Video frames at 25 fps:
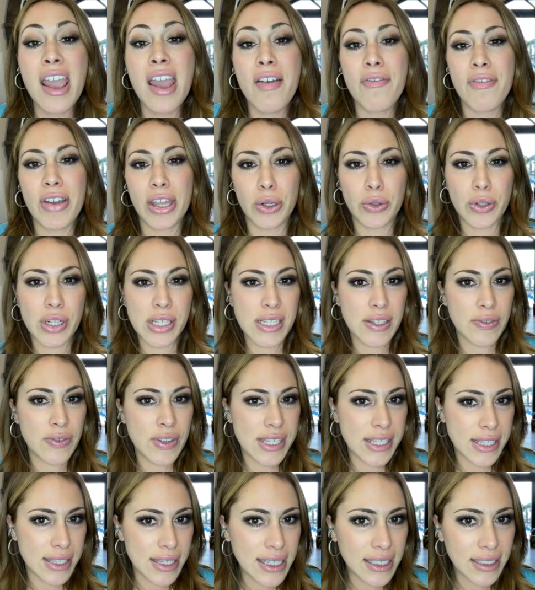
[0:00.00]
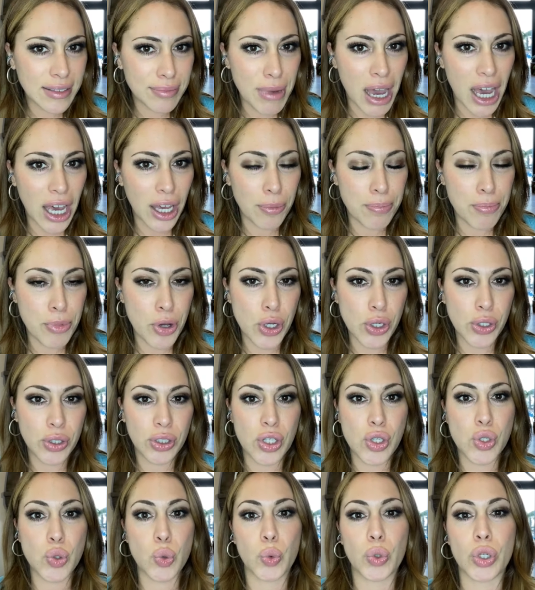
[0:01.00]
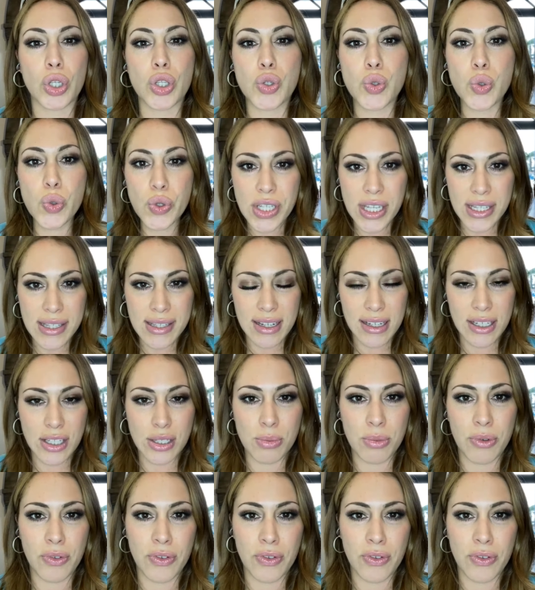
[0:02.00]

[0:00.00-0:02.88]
Wenn du das Quiz nicht machen möchtest oder zusätzlich zum